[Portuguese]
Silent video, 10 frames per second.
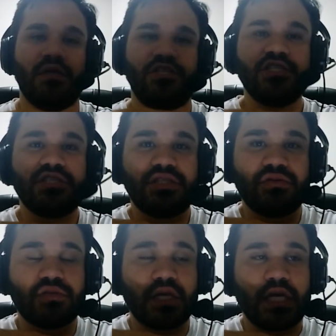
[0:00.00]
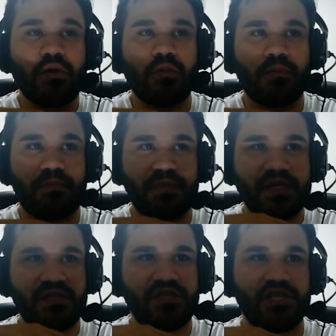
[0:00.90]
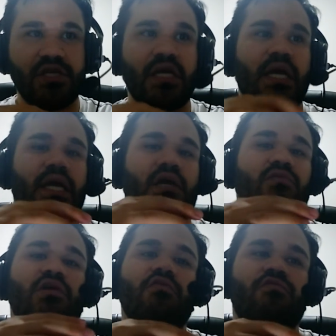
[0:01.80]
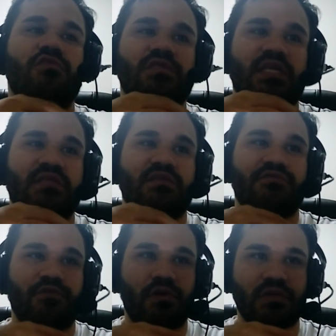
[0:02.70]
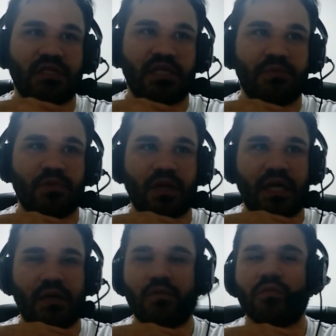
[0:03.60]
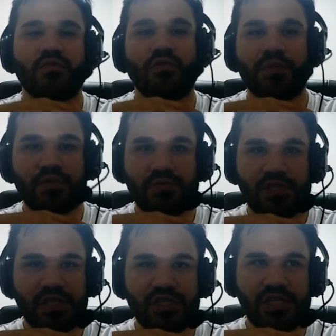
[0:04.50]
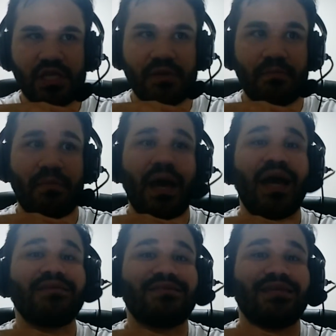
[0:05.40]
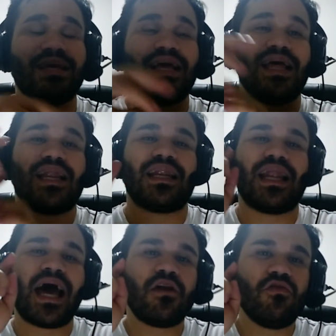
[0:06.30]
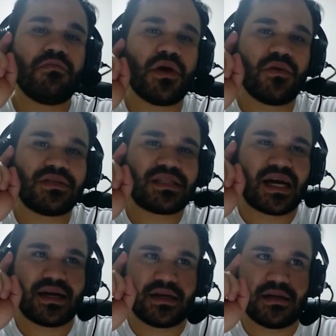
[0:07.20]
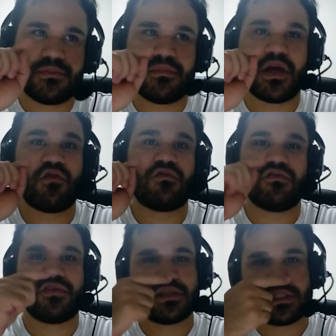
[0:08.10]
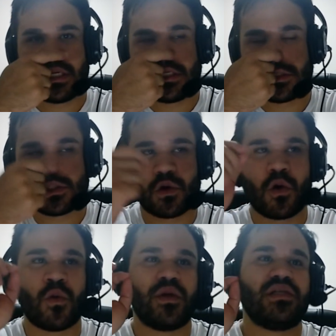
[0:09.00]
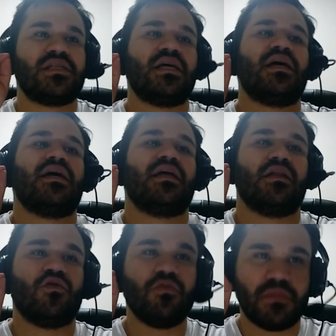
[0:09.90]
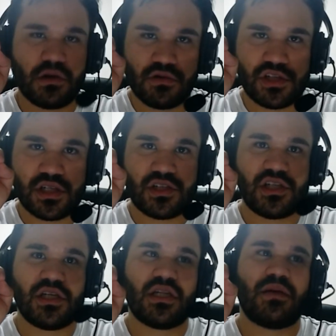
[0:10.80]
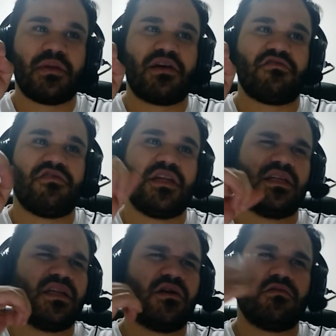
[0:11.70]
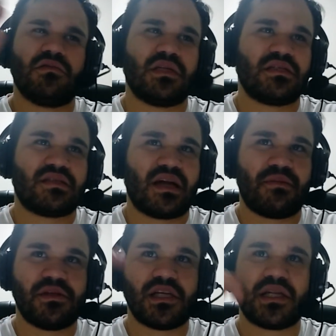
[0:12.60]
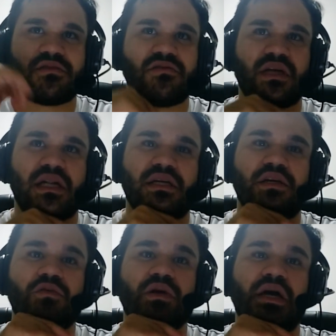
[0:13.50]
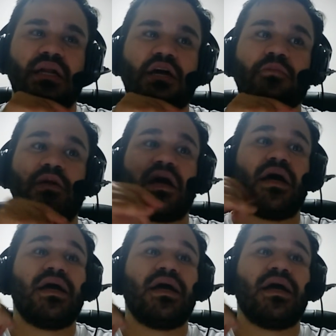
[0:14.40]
Diante disso, o que, que eu decidi? Eu não vou trazer vlogs aqui pro canal do meu dia a dia, mas lá no meu Instagram eu vou fazer stories do meu dia a dia, da minha vida, não necessariamente relacionado aqui com o canal, para